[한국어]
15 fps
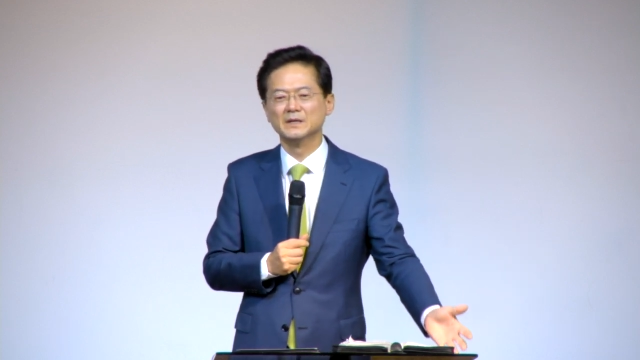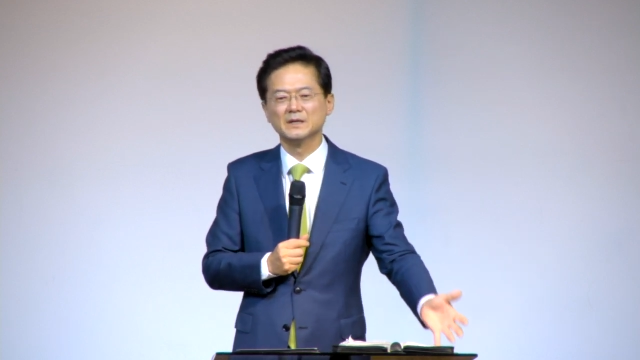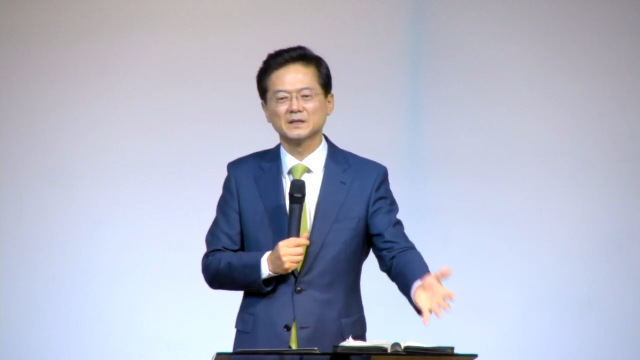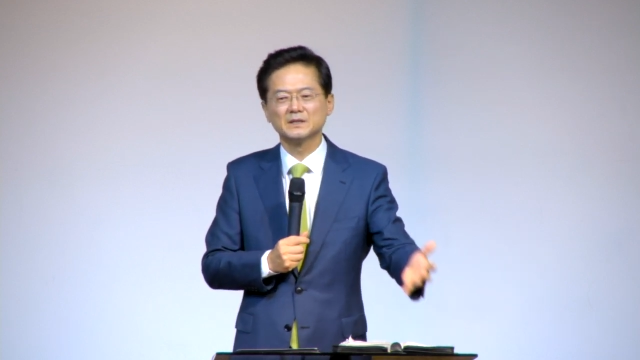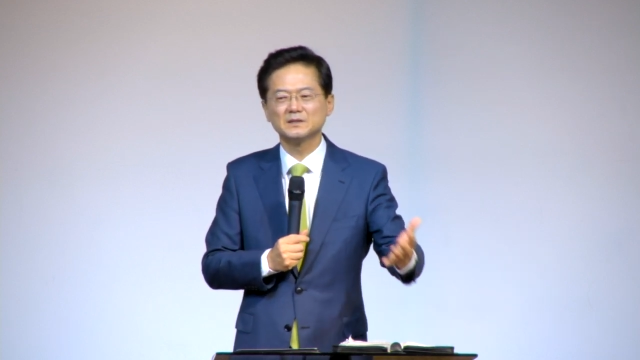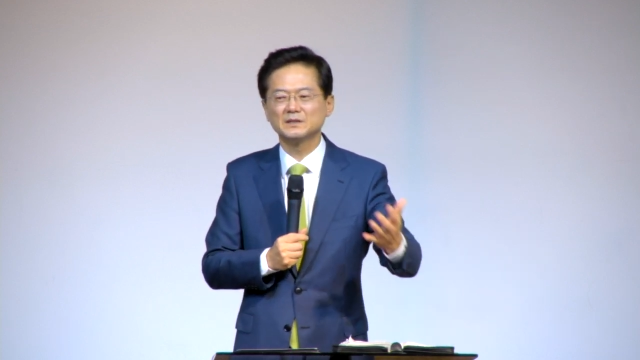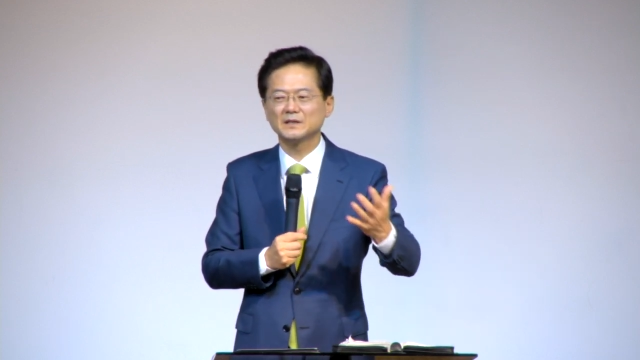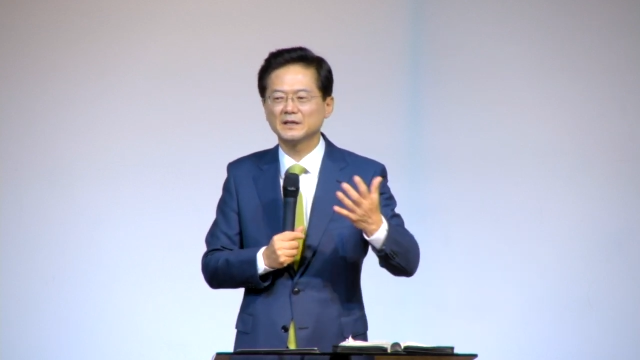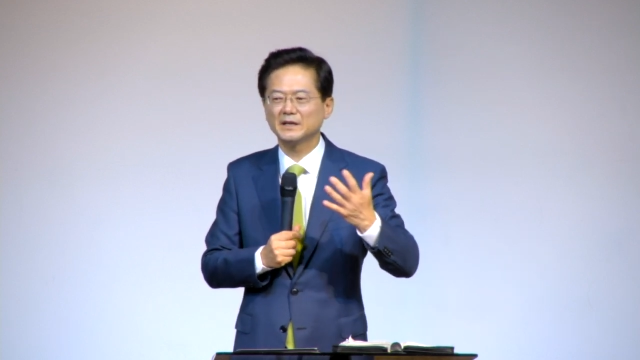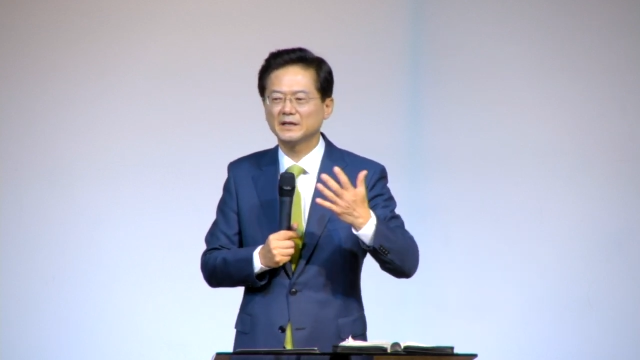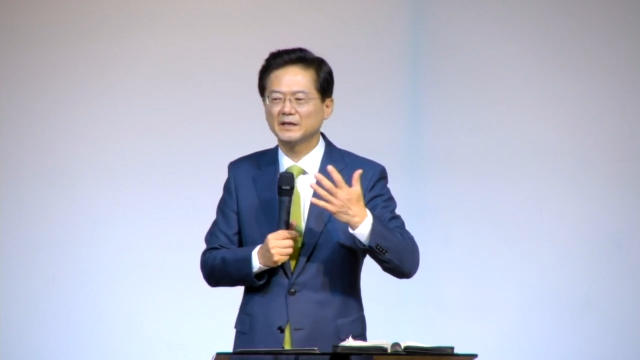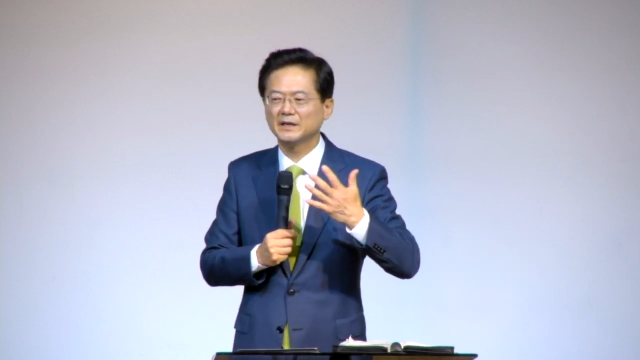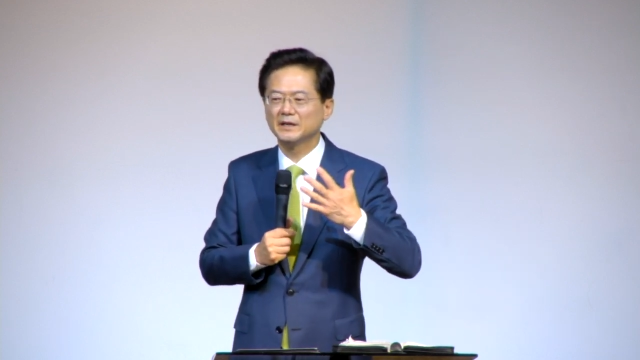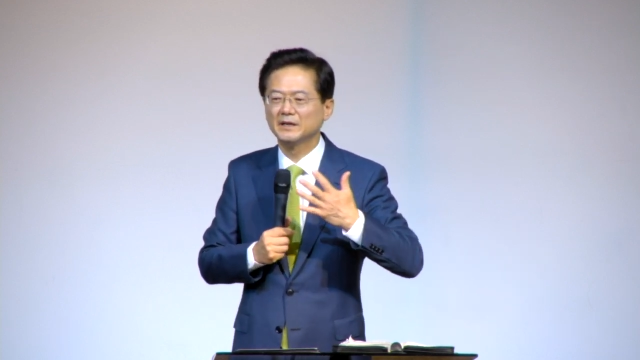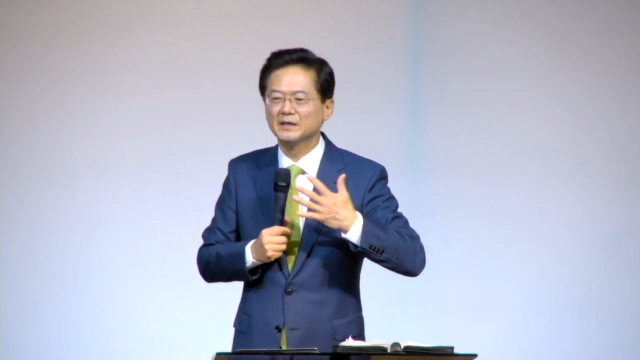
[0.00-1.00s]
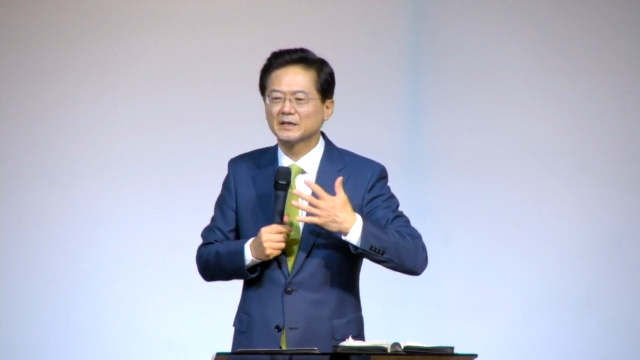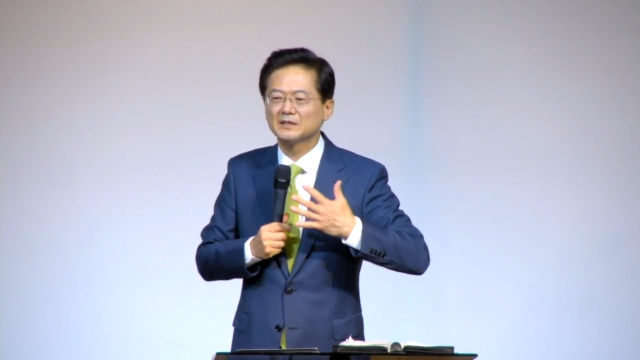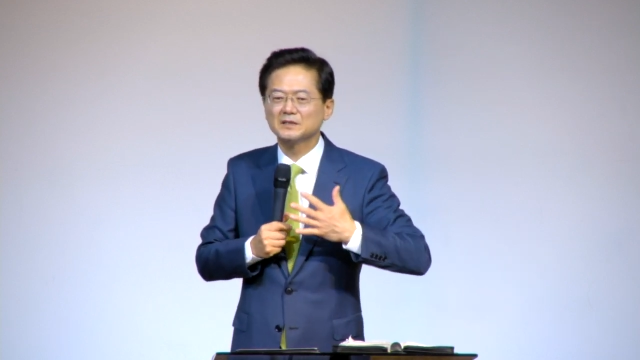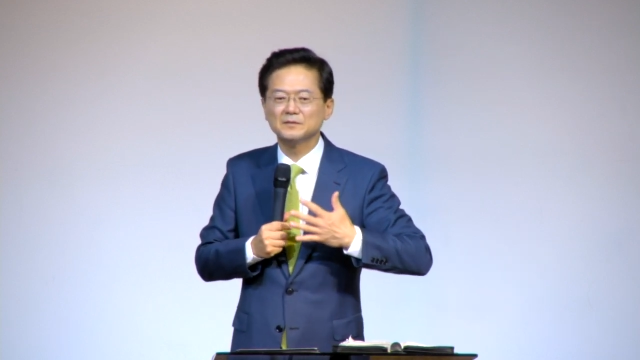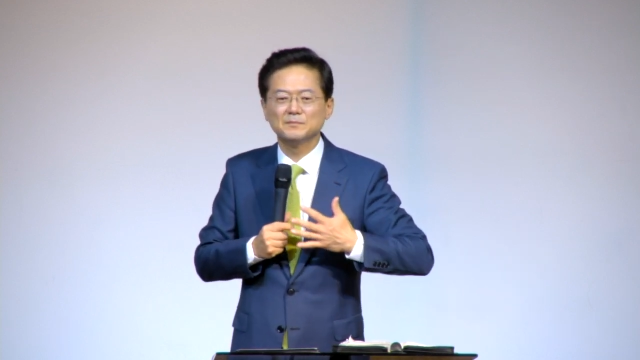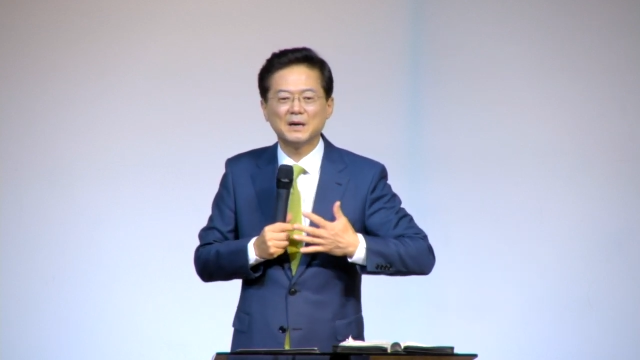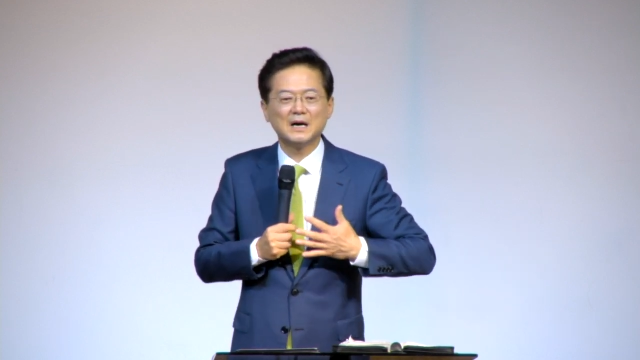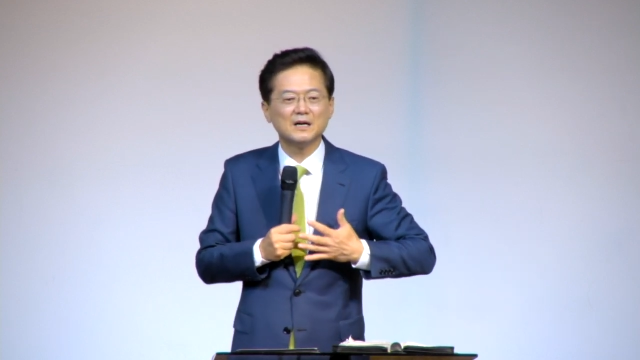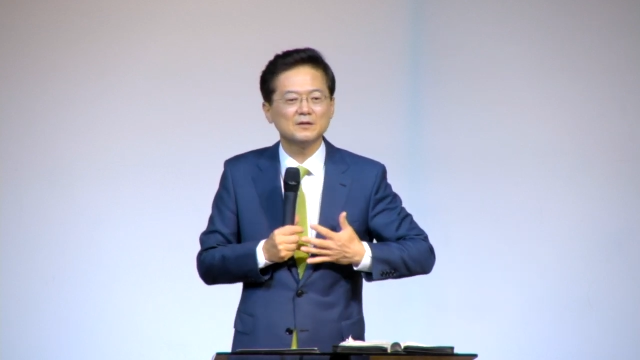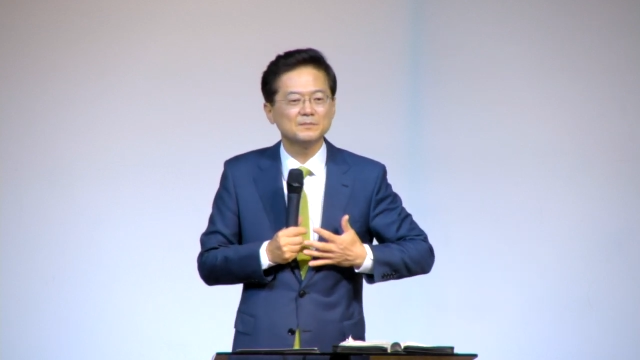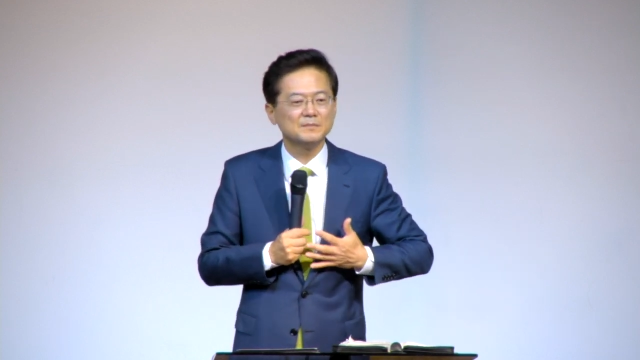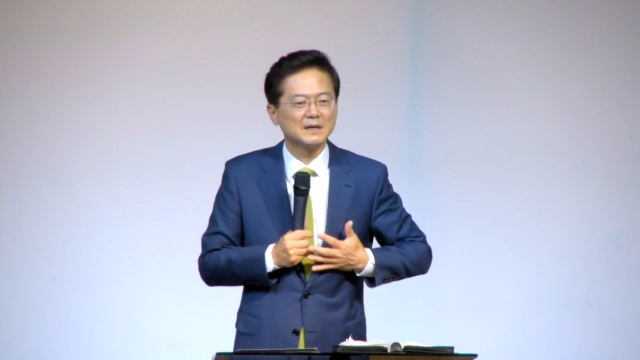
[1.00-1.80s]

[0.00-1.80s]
그들의 그 마음